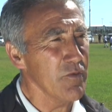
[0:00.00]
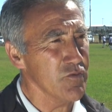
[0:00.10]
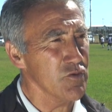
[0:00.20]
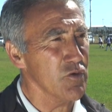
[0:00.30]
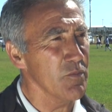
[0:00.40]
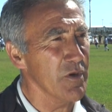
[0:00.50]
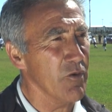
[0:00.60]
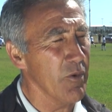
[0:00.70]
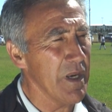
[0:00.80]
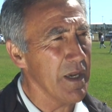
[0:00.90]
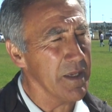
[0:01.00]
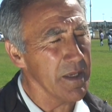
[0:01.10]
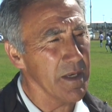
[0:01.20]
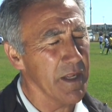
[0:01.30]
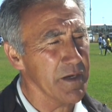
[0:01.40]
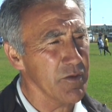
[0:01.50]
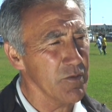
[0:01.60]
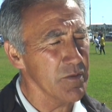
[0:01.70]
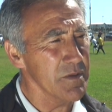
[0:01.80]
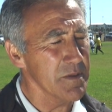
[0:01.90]
Nosotros como escuela aquí en la
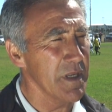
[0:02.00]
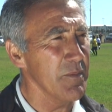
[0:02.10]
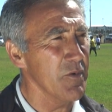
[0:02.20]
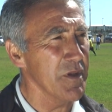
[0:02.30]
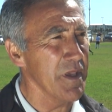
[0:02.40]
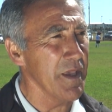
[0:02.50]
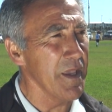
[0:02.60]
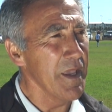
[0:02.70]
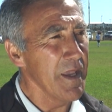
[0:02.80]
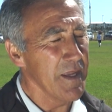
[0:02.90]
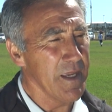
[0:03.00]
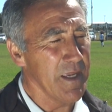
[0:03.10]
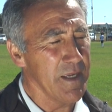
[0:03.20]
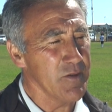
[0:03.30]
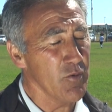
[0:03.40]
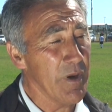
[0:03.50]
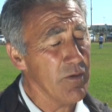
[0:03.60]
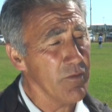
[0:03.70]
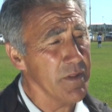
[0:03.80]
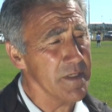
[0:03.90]
región tenemos que eh,
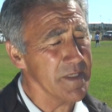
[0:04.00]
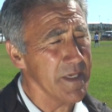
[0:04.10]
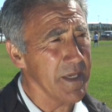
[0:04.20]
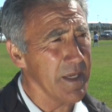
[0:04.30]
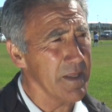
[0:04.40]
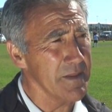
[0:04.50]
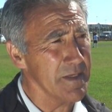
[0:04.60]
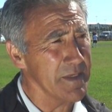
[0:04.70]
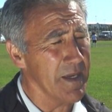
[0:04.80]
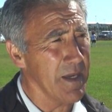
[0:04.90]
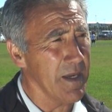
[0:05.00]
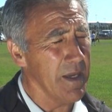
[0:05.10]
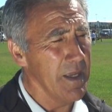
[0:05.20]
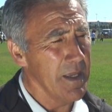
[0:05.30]
tomarlos de, ese, de esa